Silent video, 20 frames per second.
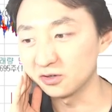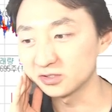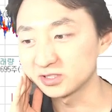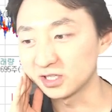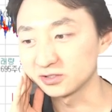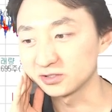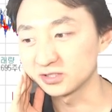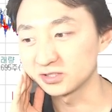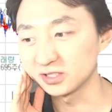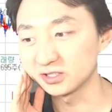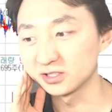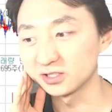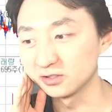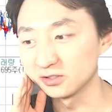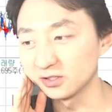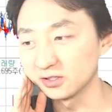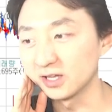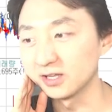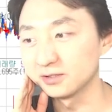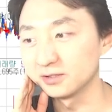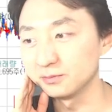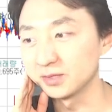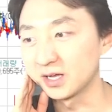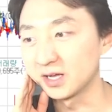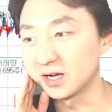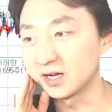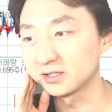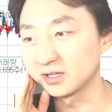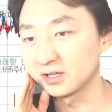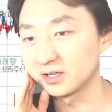자, 어쨌든 그런 게 있습니다.
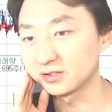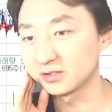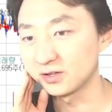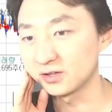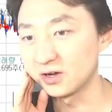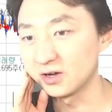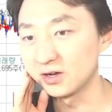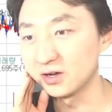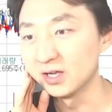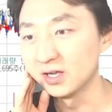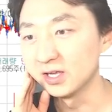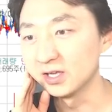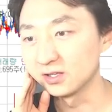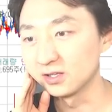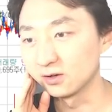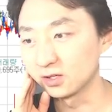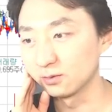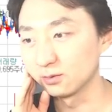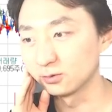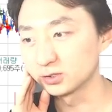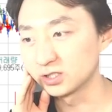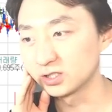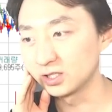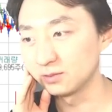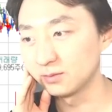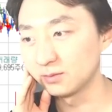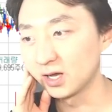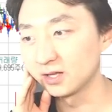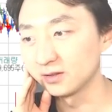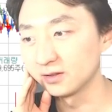그래서 여기
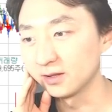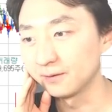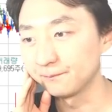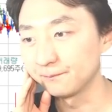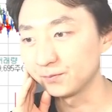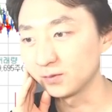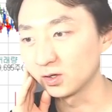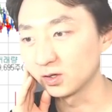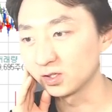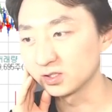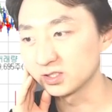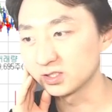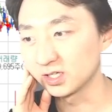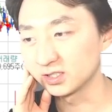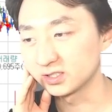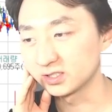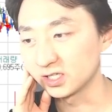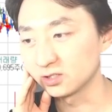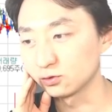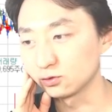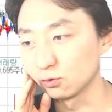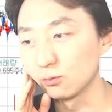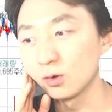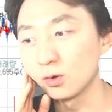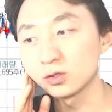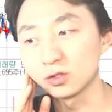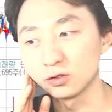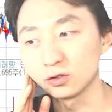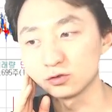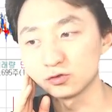보시면 여기 이제 제
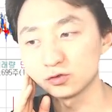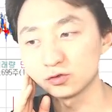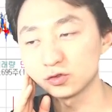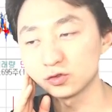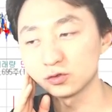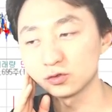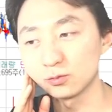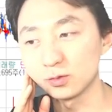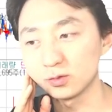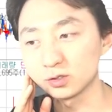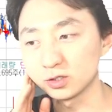종목들, 추천 종목들